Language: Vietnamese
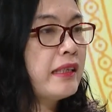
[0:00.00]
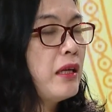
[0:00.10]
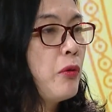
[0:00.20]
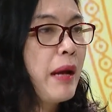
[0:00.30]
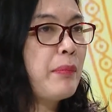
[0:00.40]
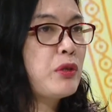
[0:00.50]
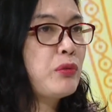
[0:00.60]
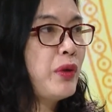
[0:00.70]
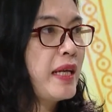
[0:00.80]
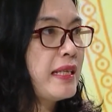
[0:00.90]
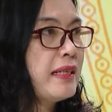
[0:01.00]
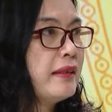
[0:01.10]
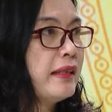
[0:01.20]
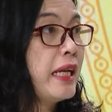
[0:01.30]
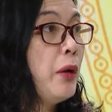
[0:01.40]
ngay từ đầu năm là chúng tôi đã xây
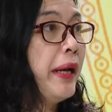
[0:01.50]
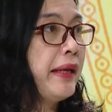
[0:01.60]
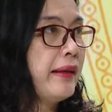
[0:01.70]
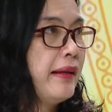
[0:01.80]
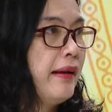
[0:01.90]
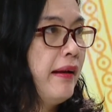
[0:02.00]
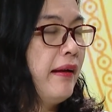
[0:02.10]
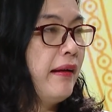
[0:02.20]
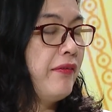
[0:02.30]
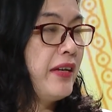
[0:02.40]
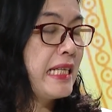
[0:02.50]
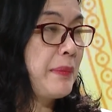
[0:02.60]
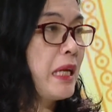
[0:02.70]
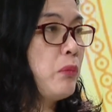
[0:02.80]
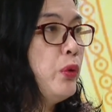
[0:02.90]
dựng cái kế hoạch À, về
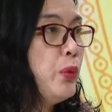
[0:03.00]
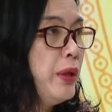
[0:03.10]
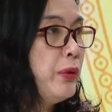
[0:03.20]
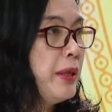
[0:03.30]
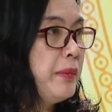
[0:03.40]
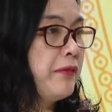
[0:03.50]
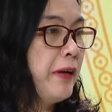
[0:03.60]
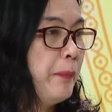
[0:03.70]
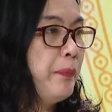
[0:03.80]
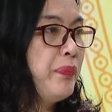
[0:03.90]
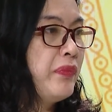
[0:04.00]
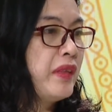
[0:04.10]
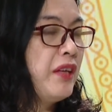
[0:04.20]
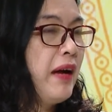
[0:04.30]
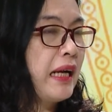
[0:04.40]
giám sát mối nguy ô nhiễm thực phẩm
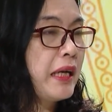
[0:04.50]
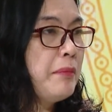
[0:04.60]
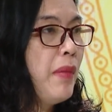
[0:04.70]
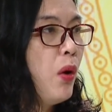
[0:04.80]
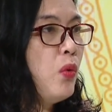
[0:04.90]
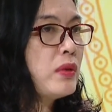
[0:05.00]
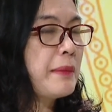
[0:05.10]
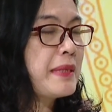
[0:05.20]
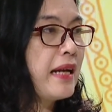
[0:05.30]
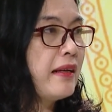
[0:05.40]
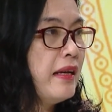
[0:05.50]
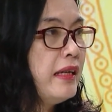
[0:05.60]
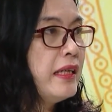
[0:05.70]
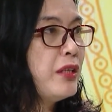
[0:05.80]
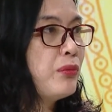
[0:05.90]
thế và các cái mẫu giám sát ở
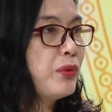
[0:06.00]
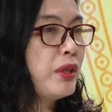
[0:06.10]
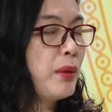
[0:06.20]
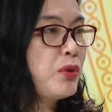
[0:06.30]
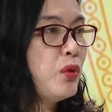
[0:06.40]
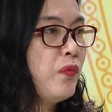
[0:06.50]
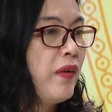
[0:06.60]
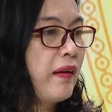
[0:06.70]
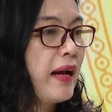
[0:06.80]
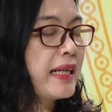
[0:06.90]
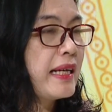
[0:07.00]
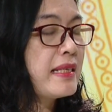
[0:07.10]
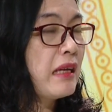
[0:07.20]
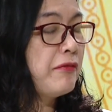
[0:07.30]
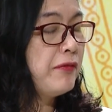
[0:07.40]
đây thì chúng tôi tập trung vào các cái
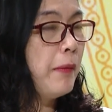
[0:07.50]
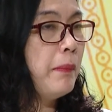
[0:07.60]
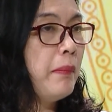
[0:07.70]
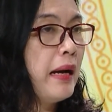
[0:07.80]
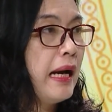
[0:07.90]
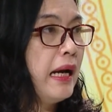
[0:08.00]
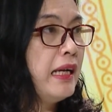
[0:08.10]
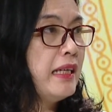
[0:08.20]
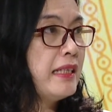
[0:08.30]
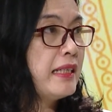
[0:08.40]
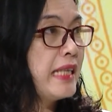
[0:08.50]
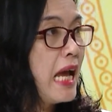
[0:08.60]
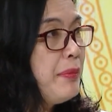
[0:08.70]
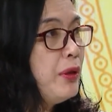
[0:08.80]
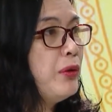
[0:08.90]
sản phẩm mà
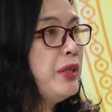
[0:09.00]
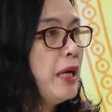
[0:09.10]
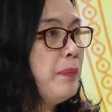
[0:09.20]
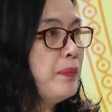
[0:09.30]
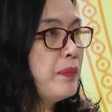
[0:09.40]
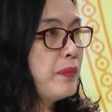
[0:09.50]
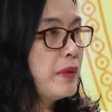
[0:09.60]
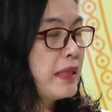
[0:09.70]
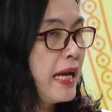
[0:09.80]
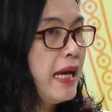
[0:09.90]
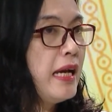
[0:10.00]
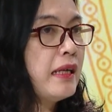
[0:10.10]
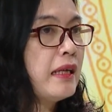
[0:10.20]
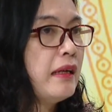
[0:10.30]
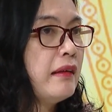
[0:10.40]
dễ bị ô nhiễm dễ
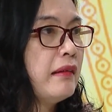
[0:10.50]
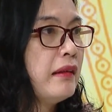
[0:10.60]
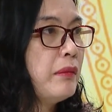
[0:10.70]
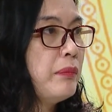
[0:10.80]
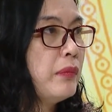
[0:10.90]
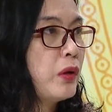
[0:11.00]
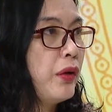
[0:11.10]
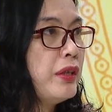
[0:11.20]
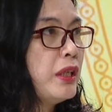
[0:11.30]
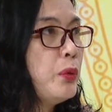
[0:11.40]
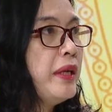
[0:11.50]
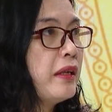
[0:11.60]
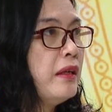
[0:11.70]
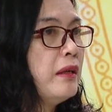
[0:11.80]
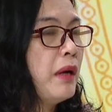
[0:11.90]
uh, có những cái nguy
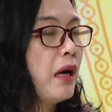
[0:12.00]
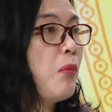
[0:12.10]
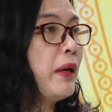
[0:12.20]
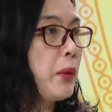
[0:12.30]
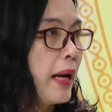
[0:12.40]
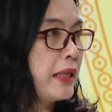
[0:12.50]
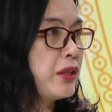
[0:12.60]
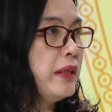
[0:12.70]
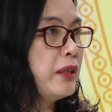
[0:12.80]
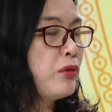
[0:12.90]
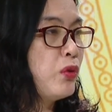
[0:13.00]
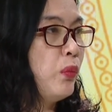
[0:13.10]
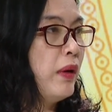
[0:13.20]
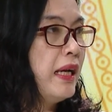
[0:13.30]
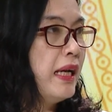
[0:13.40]
cơ mà không an toàn cho người tiêu
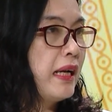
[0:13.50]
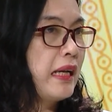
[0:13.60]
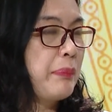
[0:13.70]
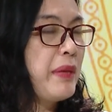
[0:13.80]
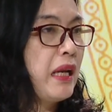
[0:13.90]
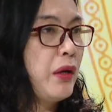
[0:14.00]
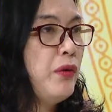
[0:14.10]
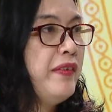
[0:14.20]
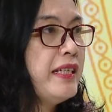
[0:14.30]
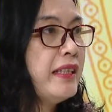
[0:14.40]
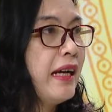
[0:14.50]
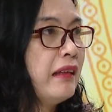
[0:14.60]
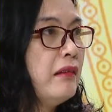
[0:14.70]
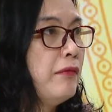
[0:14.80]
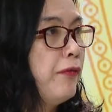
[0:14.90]
dùng đặc biệt là đối với những cái thức
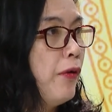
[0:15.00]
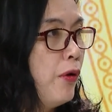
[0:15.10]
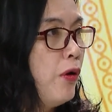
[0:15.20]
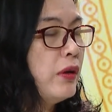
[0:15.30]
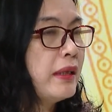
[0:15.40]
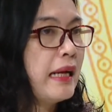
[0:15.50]
ăn thường phố thức